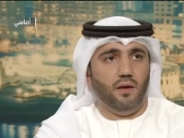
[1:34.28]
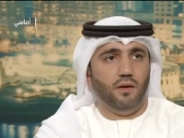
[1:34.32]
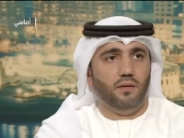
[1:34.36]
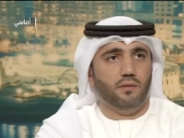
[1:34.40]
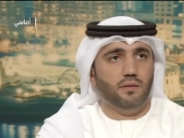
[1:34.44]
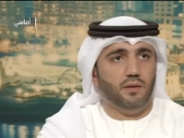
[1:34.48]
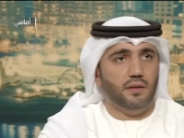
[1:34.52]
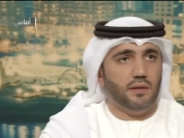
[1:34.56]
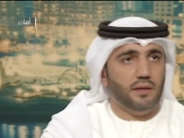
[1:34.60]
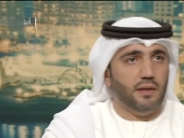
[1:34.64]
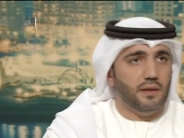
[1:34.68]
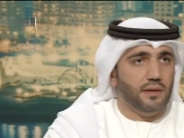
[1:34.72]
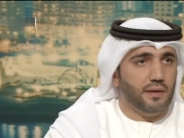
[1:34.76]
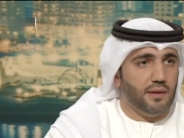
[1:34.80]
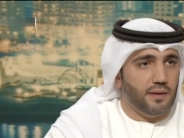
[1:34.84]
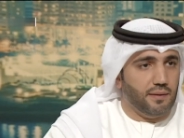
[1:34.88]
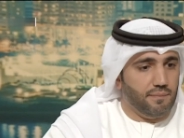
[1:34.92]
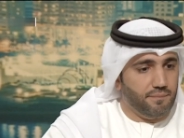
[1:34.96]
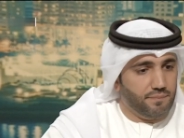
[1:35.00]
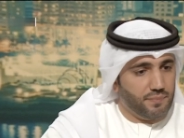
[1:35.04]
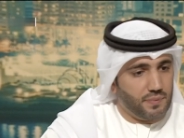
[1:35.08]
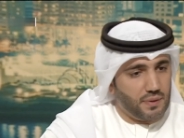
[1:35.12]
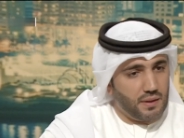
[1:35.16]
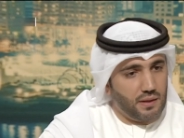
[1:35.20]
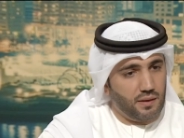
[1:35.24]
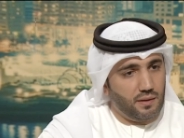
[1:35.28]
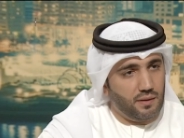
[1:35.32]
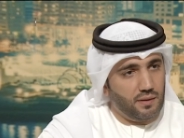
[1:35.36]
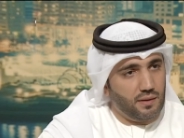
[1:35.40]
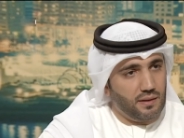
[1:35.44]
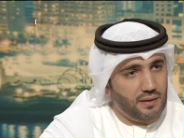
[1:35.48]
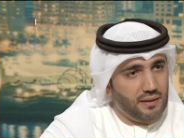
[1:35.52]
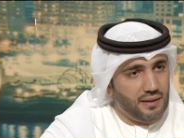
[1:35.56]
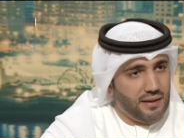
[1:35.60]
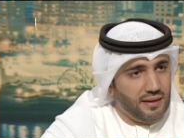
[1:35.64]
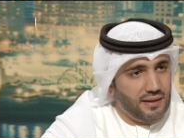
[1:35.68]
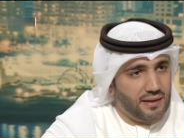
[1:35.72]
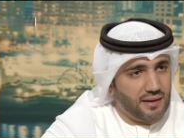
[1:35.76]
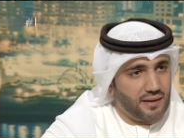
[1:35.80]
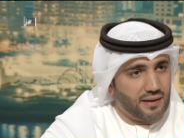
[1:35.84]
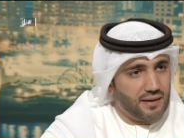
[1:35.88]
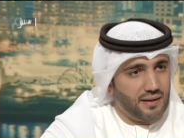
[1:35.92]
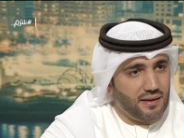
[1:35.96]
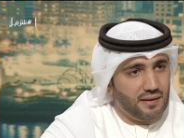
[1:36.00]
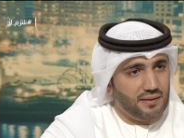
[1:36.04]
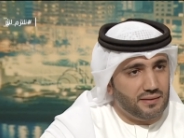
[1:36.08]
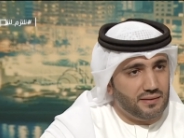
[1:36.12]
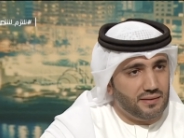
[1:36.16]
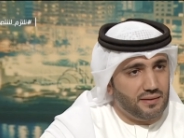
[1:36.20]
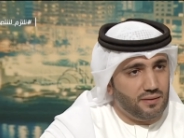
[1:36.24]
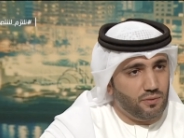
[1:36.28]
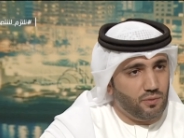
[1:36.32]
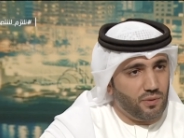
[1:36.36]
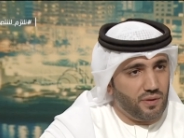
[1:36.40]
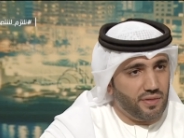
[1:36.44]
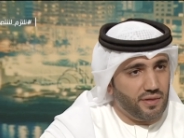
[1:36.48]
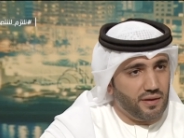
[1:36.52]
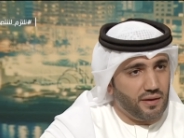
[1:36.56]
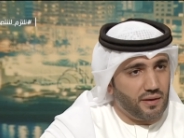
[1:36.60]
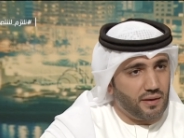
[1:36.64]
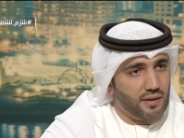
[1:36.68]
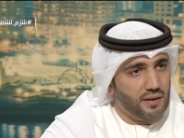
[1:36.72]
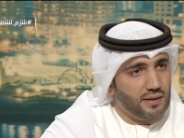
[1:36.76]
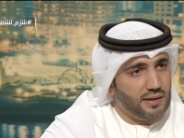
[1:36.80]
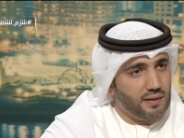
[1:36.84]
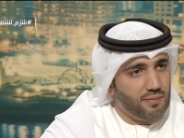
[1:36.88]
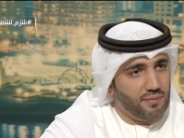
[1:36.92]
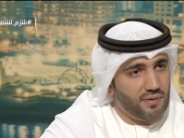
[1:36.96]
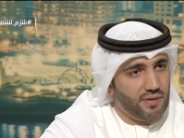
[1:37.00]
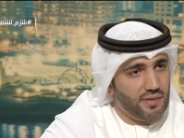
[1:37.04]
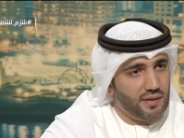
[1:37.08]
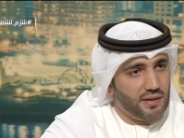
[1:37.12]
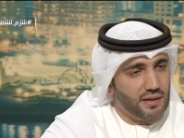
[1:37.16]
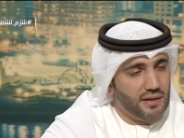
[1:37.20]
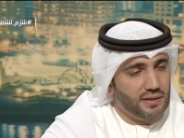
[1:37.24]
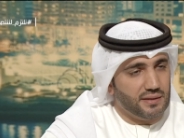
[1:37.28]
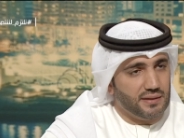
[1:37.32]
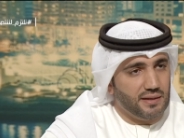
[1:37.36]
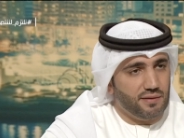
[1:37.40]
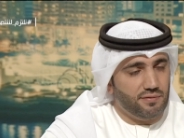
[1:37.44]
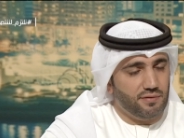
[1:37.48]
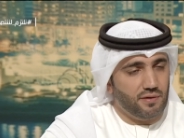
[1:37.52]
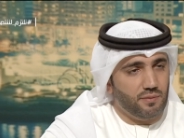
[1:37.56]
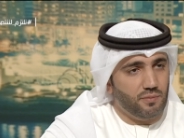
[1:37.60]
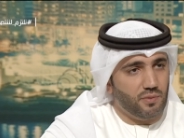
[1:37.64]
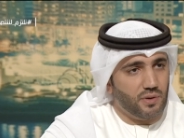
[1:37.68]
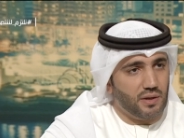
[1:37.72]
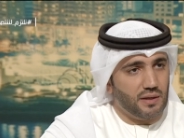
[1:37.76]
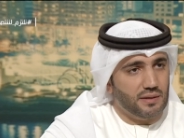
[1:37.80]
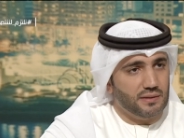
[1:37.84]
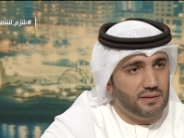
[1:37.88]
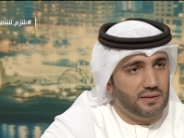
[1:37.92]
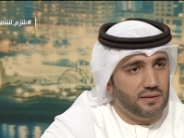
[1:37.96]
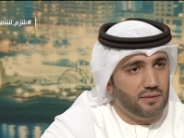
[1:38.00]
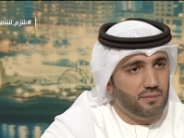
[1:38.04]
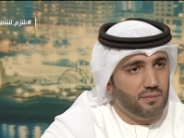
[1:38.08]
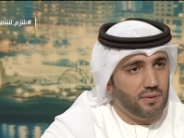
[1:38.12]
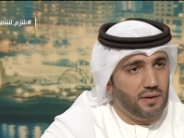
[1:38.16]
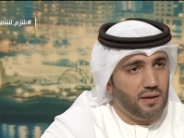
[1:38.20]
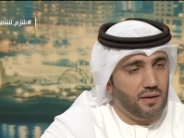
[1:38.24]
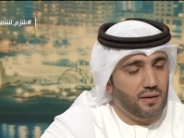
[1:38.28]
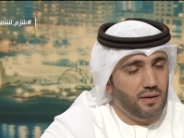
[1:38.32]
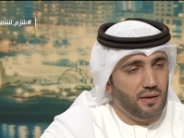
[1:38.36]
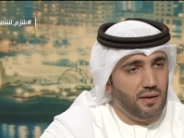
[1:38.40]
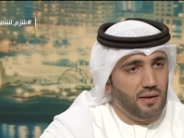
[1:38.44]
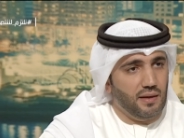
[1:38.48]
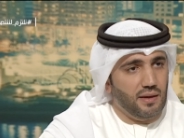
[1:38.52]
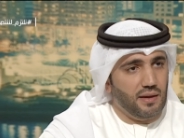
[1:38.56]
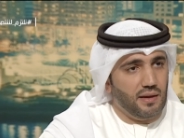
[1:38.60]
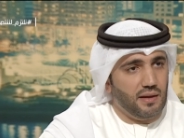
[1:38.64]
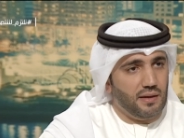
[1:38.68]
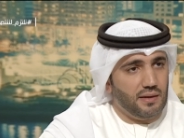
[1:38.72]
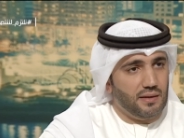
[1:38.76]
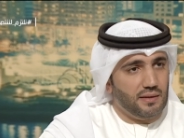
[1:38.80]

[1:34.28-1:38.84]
أه، يعني أه، العلاقات الوثيقة كما ذكرنا في المقدمة مم.